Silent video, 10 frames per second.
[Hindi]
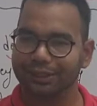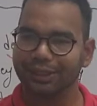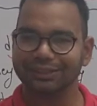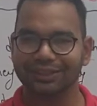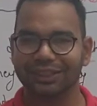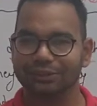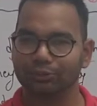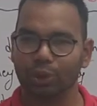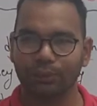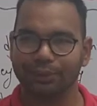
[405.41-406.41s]
ये
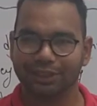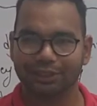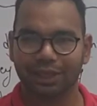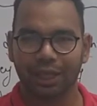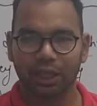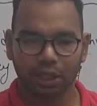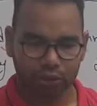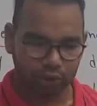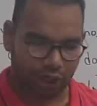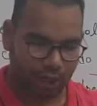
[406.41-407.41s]
संदेश वो हमें देती है
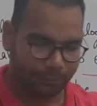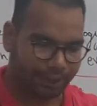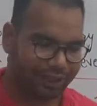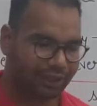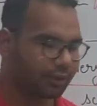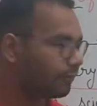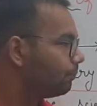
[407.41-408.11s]
तो यहाँ पर